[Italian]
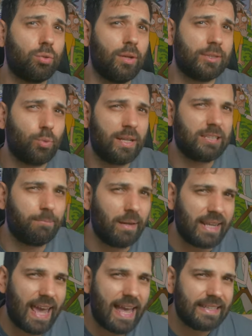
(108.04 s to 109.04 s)
sulla sua
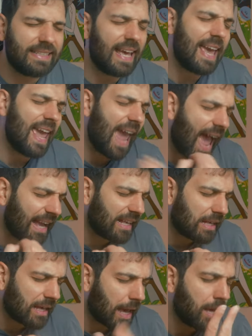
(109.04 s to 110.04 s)
esperienza e
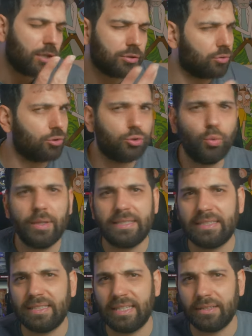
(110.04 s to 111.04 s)
anche sul suo
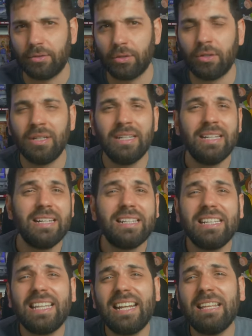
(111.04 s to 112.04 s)
istinto,
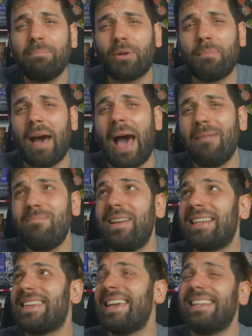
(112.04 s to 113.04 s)
ritenne
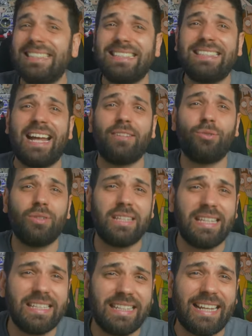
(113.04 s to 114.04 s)
improbabile che gli Stati
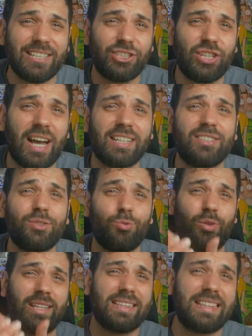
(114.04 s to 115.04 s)
Uniti lanciassero
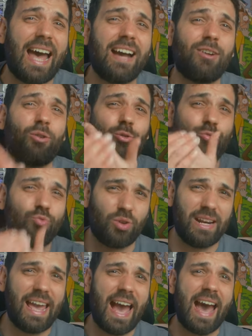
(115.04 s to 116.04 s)
un attacco
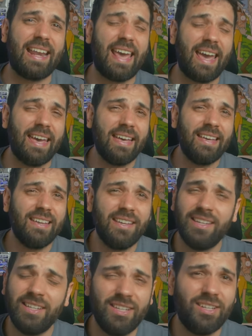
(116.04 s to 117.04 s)
nucleare
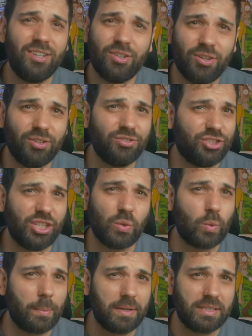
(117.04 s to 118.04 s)
con
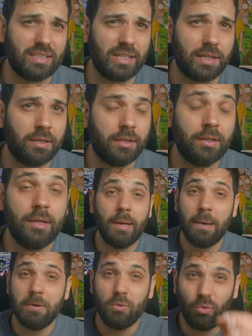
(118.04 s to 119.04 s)
5 missili.
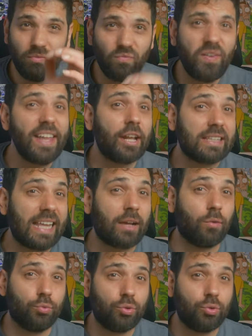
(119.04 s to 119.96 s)
Un vero attacco